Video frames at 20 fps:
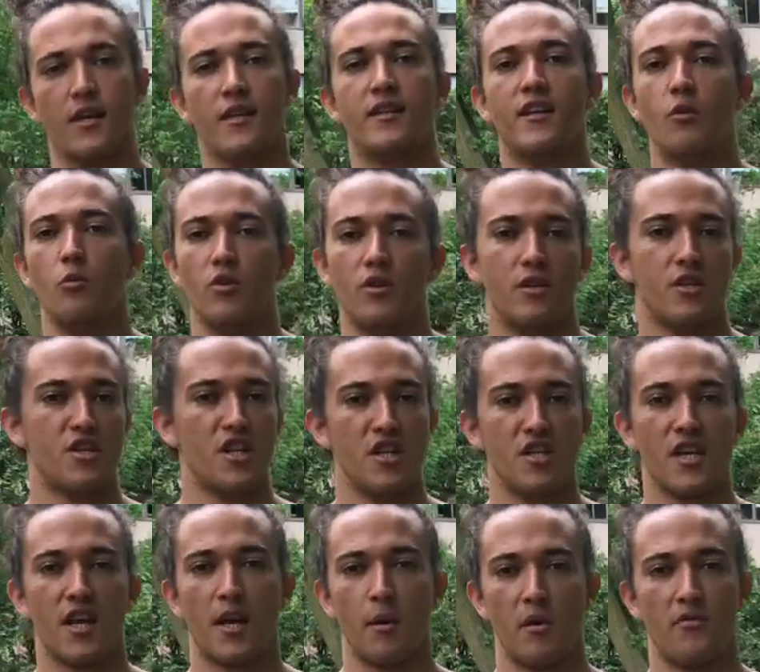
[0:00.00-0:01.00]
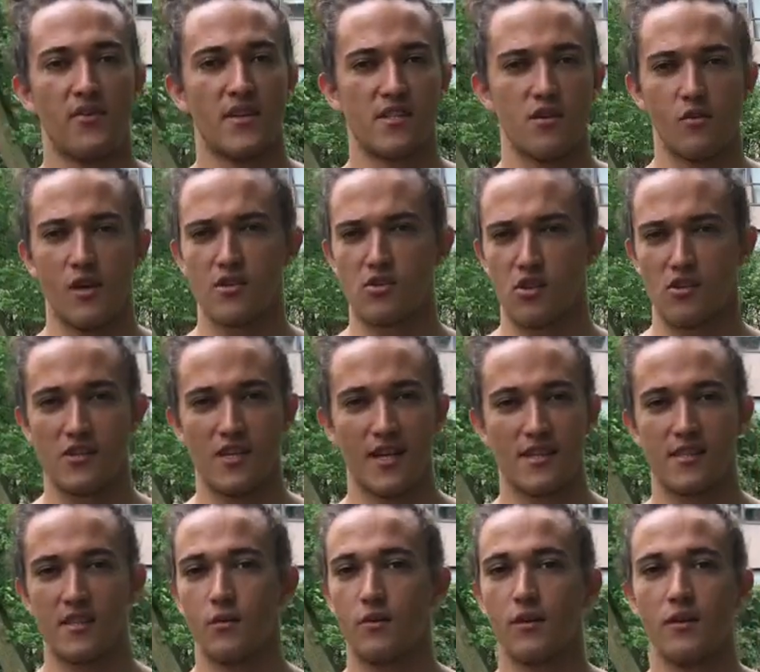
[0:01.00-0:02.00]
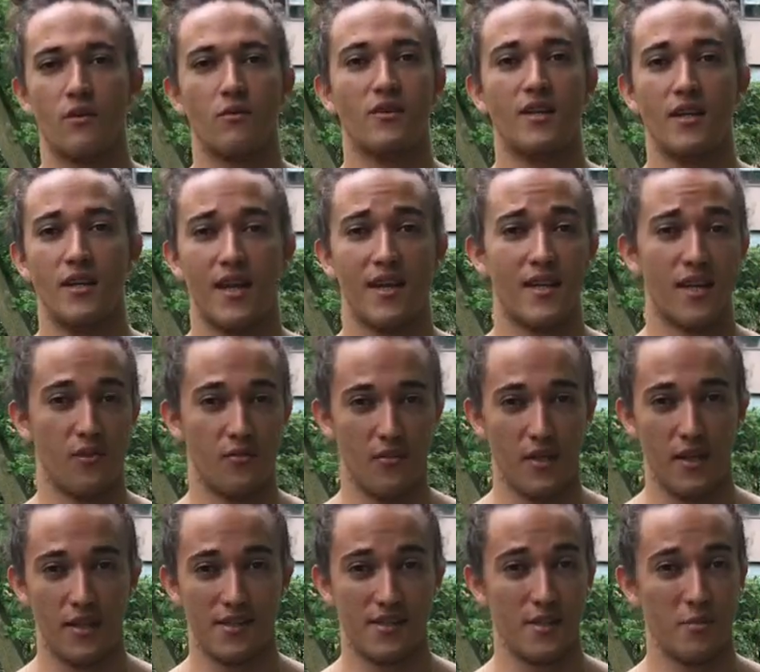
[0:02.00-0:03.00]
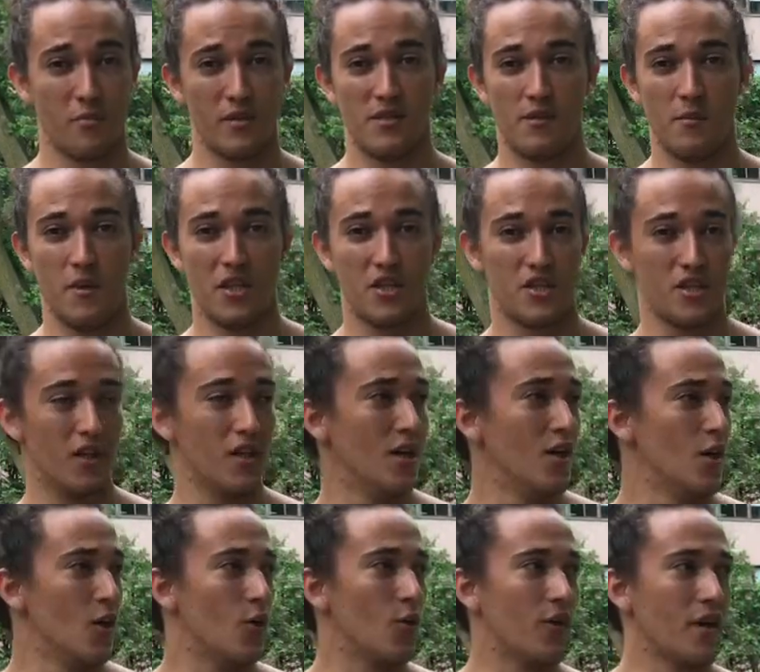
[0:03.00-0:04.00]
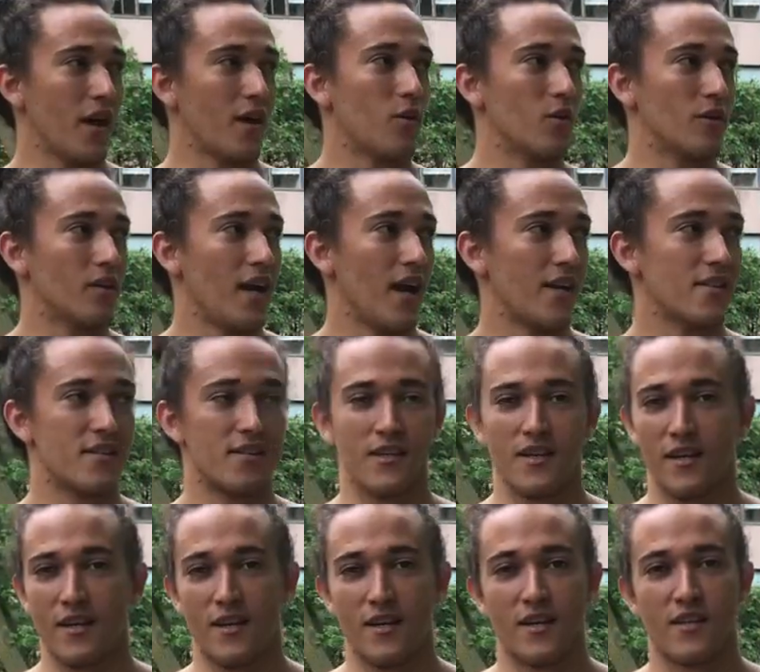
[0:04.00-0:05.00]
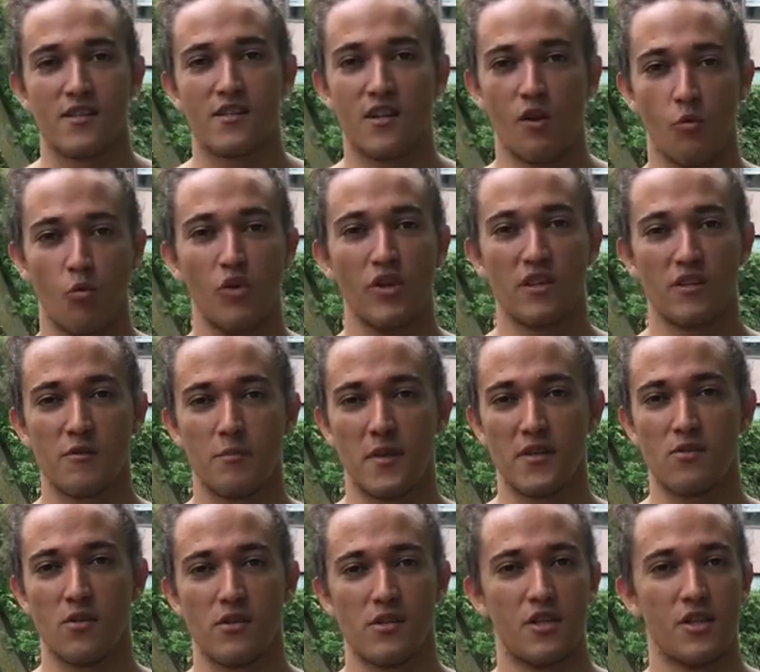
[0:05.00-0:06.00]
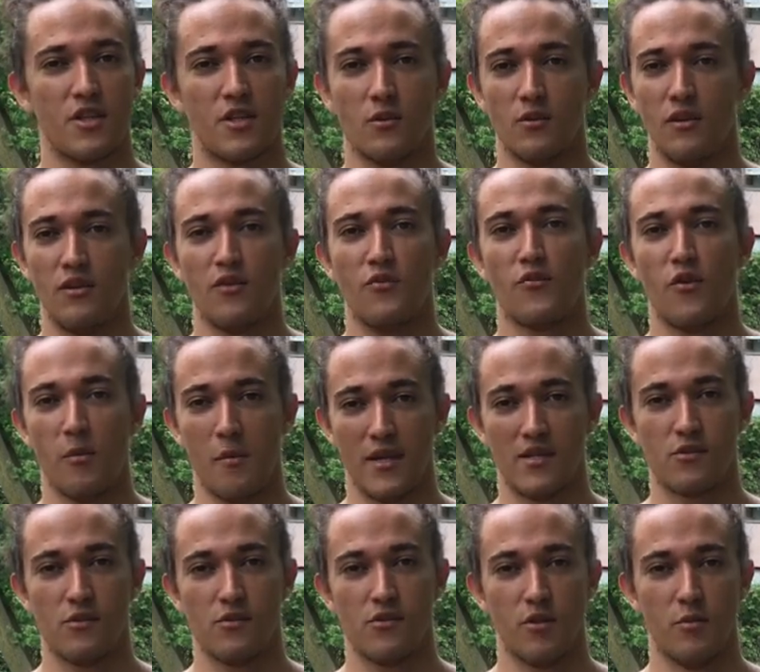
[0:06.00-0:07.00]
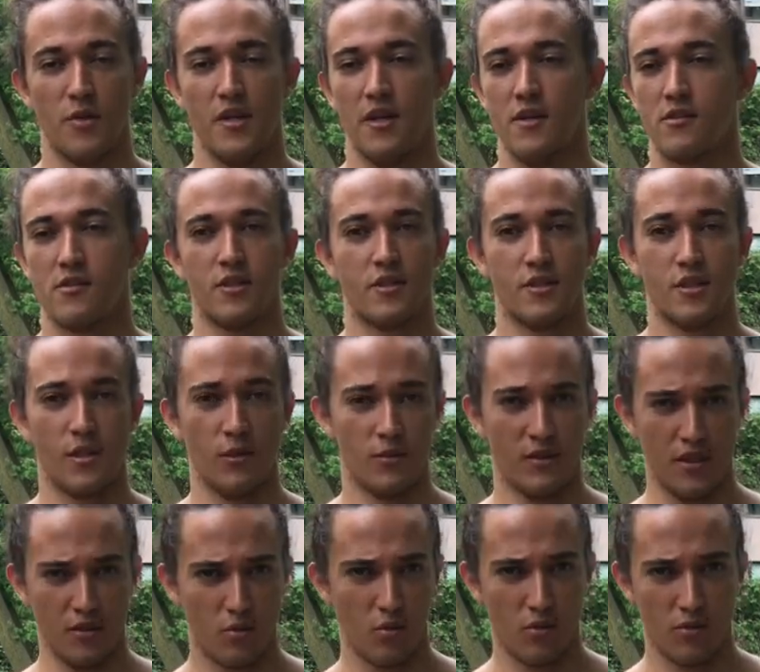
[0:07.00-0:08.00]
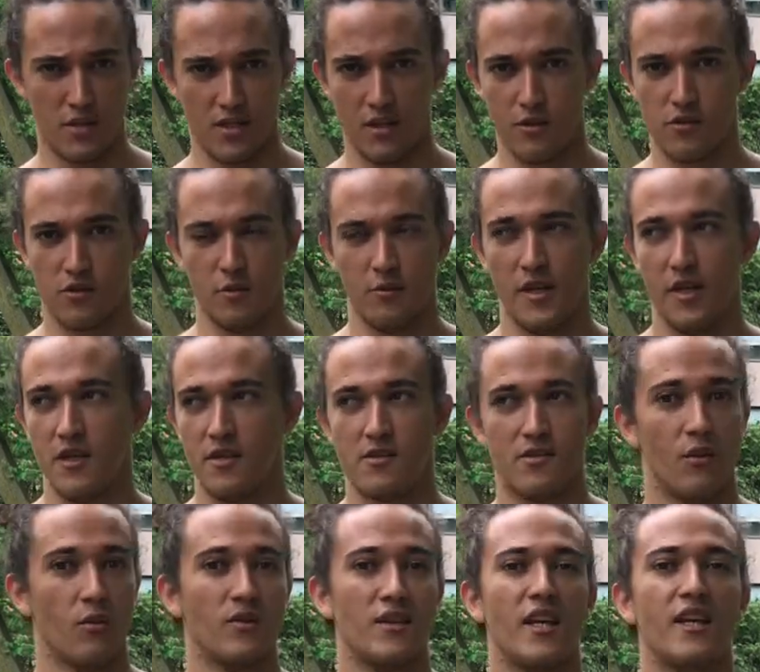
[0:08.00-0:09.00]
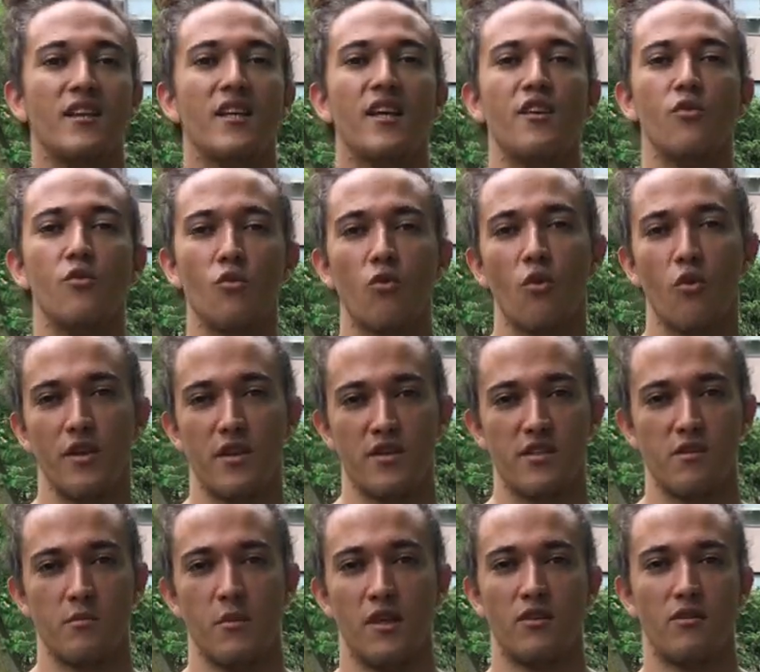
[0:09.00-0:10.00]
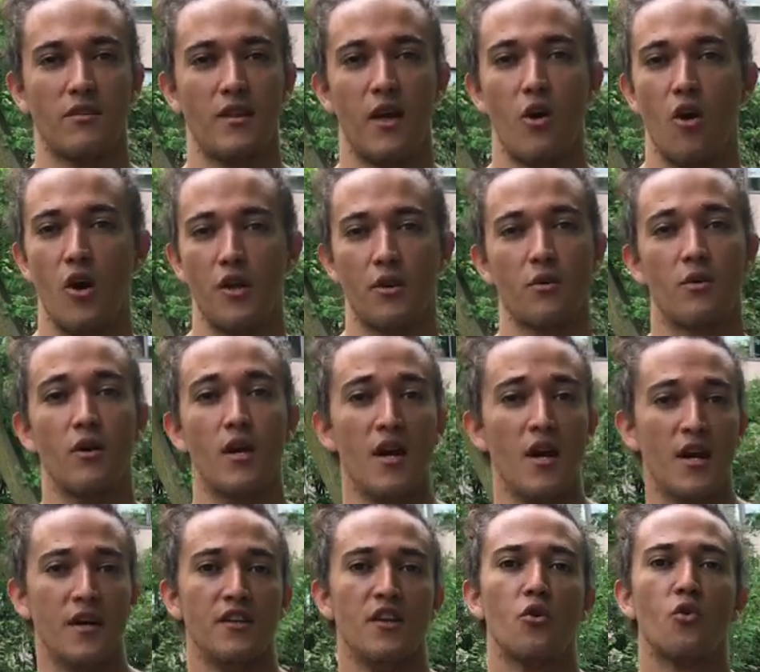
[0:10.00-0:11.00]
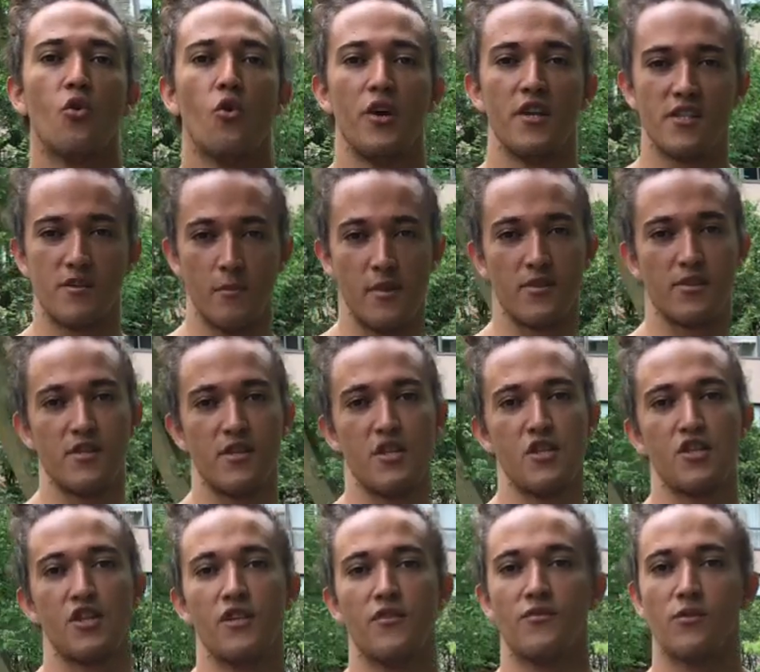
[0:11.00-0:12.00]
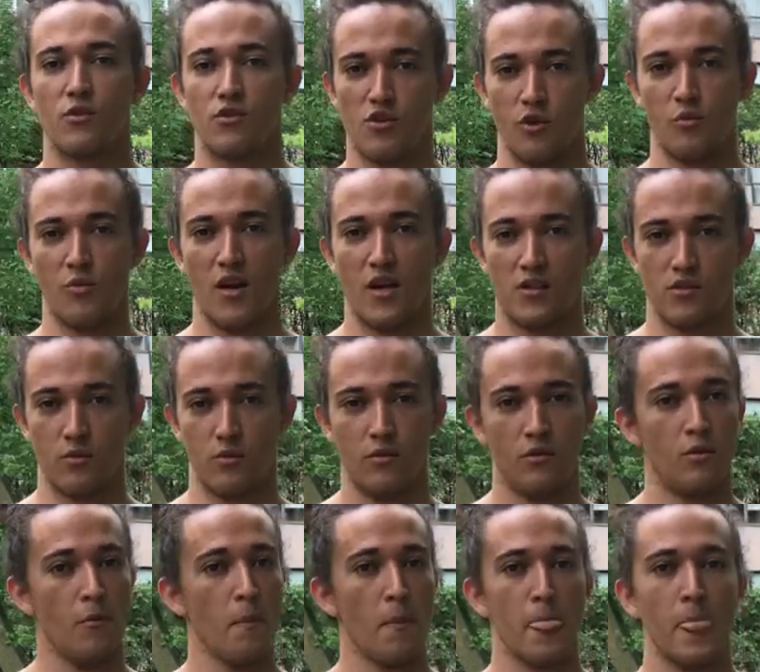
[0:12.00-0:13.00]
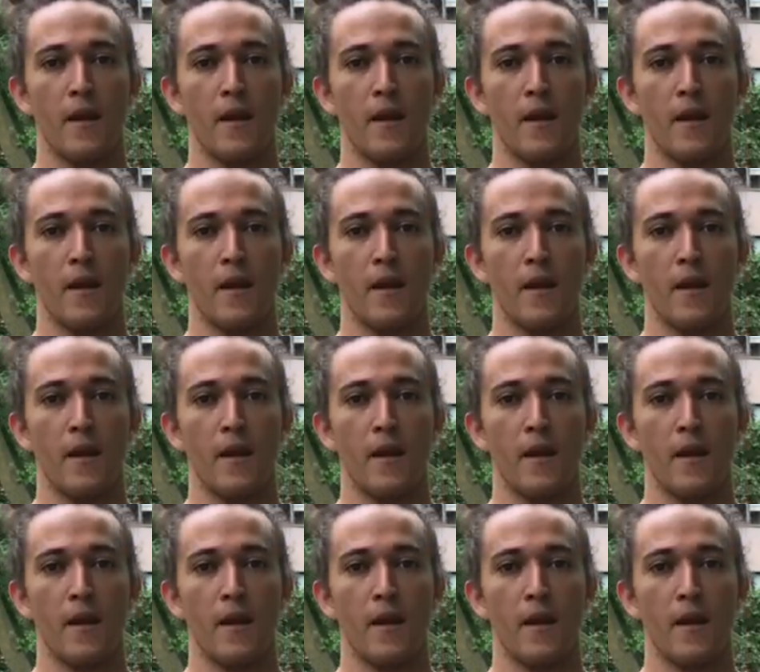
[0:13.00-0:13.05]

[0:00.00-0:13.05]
Então muita gente acaba fazendo uma associação que não tem nada a ver e simplesmente o que acontece são muitas pessoas que estão dando informações sobre isso, que estão dando conselhos sobre isso, não tem nenhum conhecimento teórico, nenhum conhecimento científico sobre o assunto.